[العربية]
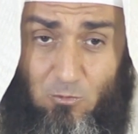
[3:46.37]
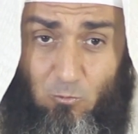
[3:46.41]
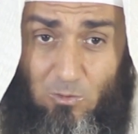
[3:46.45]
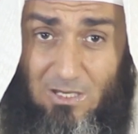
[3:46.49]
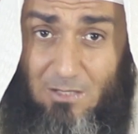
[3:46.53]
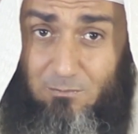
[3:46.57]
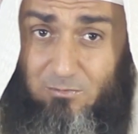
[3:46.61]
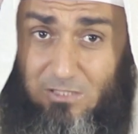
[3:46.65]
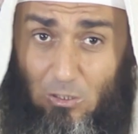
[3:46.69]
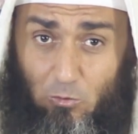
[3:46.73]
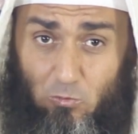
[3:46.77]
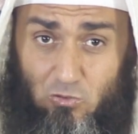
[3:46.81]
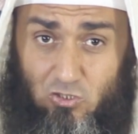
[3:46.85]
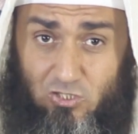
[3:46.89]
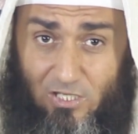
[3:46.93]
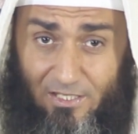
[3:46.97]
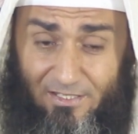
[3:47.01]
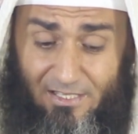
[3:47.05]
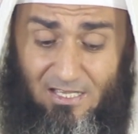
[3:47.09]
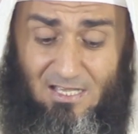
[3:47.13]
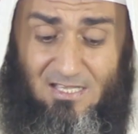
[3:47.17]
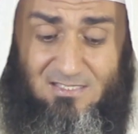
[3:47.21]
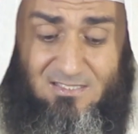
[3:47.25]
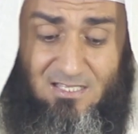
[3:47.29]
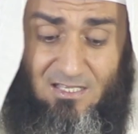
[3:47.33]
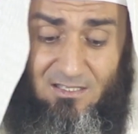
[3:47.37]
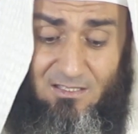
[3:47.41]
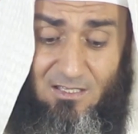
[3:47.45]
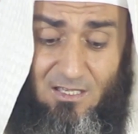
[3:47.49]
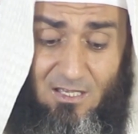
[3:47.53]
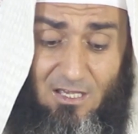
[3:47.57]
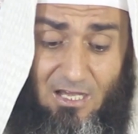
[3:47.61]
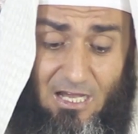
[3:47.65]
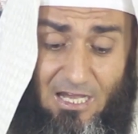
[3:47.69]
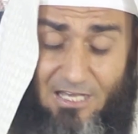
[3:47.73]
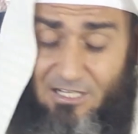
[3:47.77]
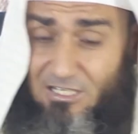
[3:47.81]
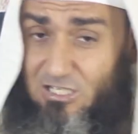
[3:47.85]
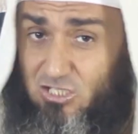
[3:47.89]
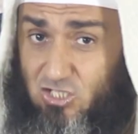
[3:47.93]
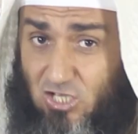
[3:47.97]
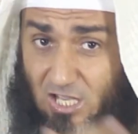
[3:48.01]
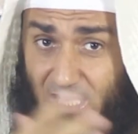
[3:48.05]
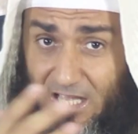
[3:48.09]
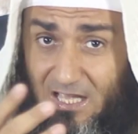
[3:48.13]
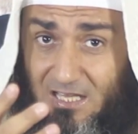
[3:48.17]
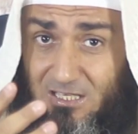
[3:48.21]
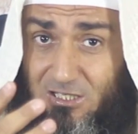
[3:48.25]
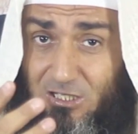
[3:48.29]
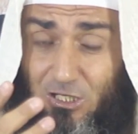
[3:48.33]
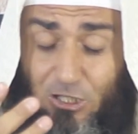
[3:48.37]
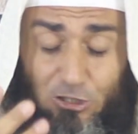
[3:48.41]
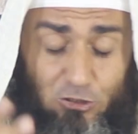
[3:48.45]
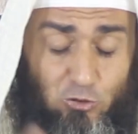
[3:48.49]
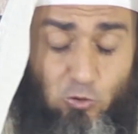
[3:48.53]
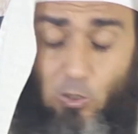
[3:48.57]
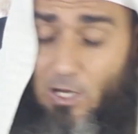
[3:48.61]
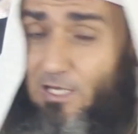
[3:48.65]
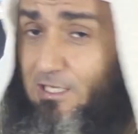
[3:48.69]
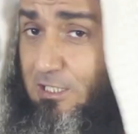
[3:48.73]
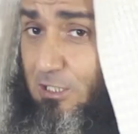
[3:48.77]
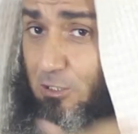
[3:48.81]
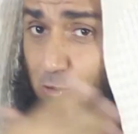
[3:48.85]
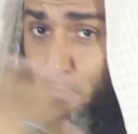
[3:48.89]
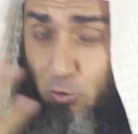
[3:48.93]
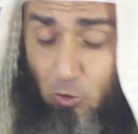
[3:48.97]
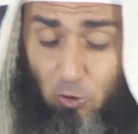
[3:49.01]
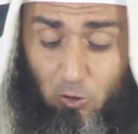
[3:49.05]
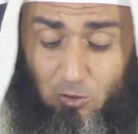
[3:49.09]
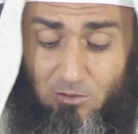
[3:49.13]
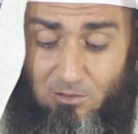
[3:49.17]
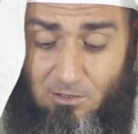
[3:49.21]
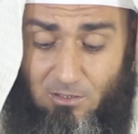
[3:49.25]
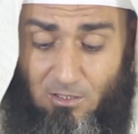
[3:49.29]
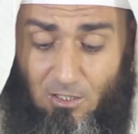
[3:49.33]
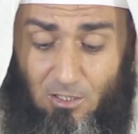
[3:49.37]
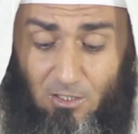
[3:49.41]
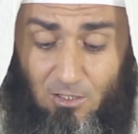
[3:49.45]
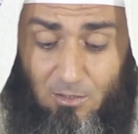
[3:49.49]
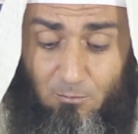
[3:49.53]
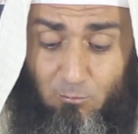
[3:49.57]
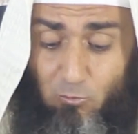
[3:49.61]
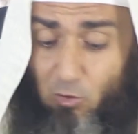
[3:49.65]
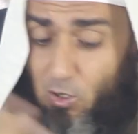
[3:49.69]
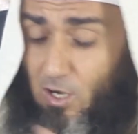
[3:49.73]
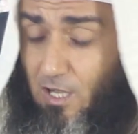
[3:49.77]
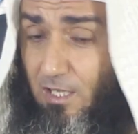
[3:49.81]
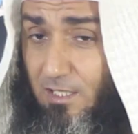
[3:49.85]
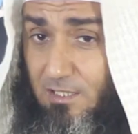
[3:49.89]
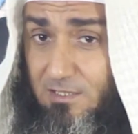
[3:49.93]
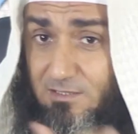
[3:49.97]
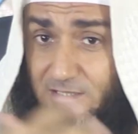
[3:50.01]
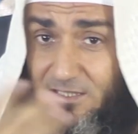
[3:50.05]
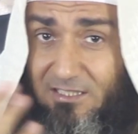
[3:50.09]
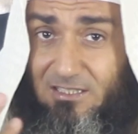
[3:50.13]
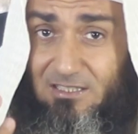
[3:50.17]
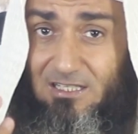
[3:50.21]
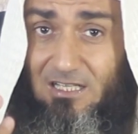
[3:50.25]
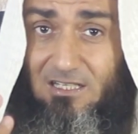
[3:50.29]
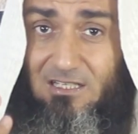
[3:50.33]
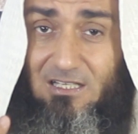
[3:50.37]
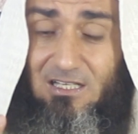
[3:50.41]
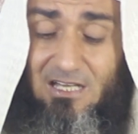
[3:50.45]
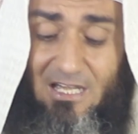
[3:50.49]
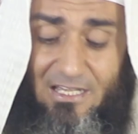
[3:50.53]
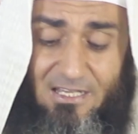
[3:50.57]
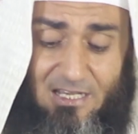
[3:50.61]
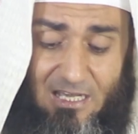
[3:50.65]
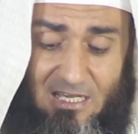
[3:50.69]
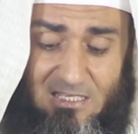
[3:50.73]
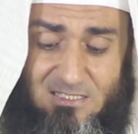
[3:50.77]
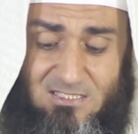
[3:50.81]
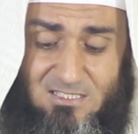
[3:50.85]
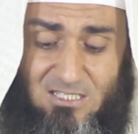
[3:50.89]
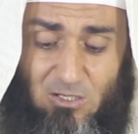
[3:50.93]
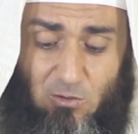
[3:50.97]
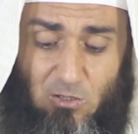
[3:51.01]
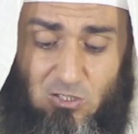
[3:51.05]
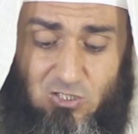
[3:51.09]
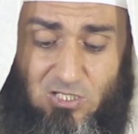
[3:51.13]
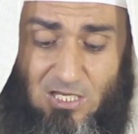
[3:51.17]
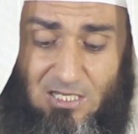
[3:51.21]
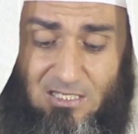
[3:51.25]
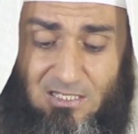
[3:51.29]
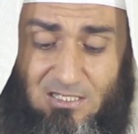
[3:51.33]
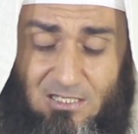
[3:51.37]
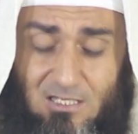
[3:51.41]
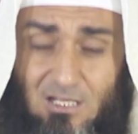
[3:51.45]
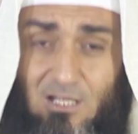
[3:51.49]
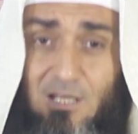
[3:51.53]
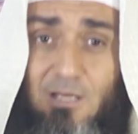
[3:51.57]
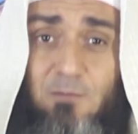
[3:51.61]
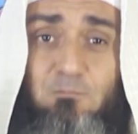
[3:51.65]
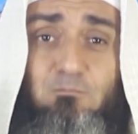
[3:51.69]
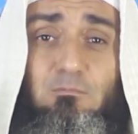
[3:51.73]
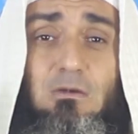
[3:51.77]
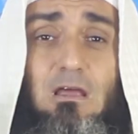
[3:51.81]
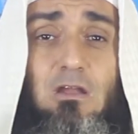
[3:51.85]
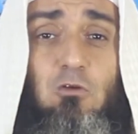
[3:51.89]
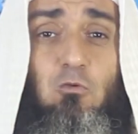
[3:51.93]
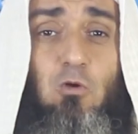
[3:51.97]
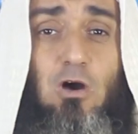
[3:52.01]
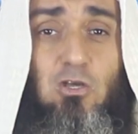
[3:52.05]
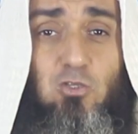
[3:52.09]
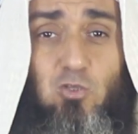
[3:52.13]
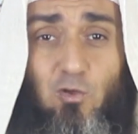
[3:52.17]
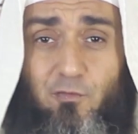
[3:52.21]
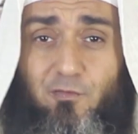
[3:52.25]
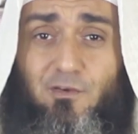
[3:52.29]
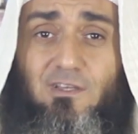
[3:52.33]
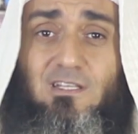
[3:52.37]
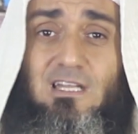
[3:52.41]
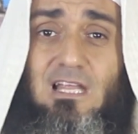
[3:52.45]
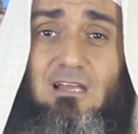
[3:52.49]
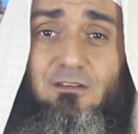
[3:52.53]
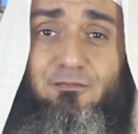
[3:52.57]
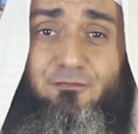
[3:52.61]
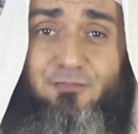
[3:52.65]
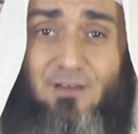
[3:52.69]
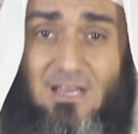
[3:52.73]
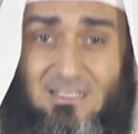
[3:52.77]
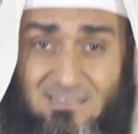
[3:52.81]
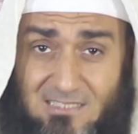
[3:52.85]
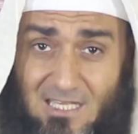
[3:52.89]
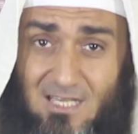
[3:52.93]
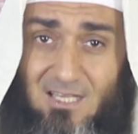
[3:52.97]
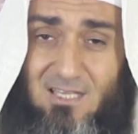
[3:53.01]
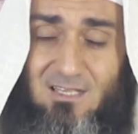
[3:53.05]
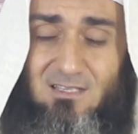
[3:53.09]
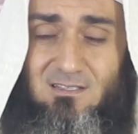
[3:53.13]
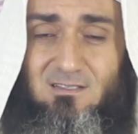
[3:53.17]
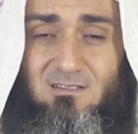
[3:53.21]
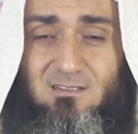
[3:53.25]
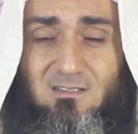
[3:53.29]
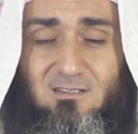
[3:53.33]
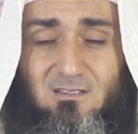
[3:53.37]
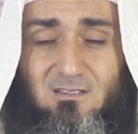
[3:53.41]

ولم تكن جنازة الرجال يهللون موحدين لله عز وجل بل ودفن الفتى